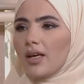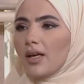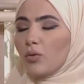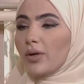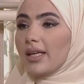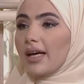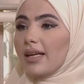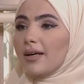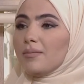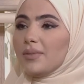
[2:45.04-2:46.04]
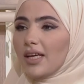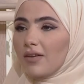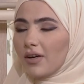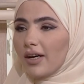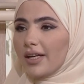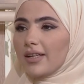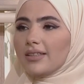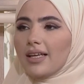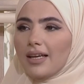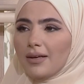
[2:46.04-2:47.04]
آه، ممكن الام
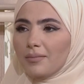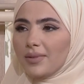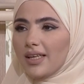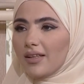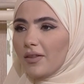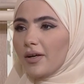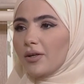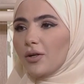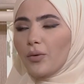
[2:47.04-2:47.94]
بالفقرات الام بالظهر